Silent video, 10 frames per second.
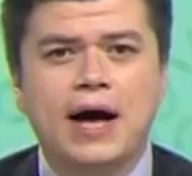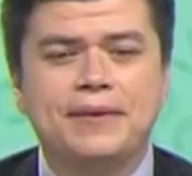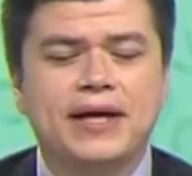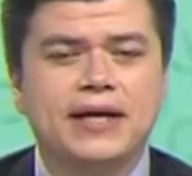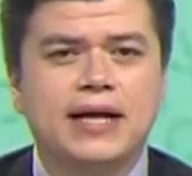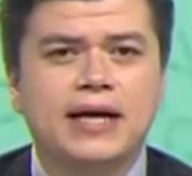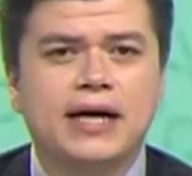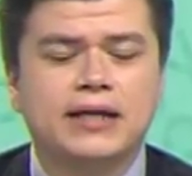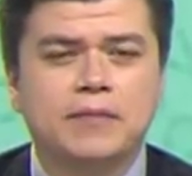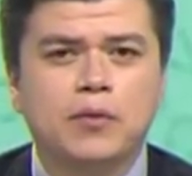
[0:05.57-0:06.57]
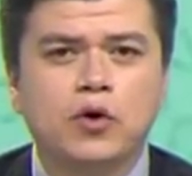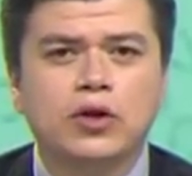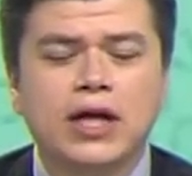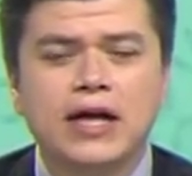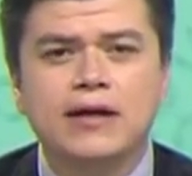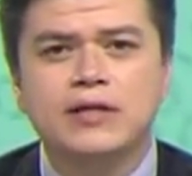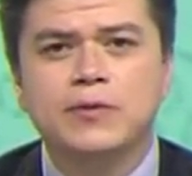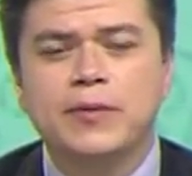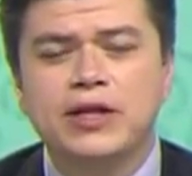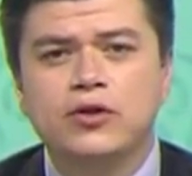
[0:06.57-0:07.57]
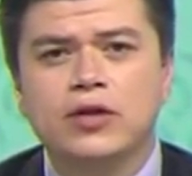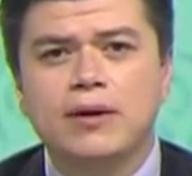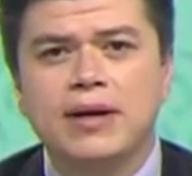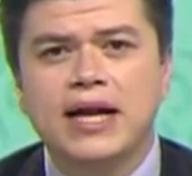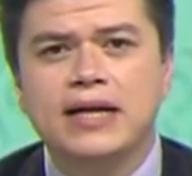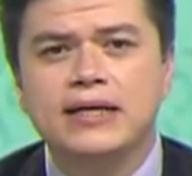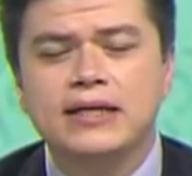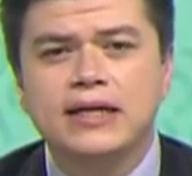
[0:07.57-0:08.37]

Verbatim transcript: Avia Yala Reporta y es momento de hablar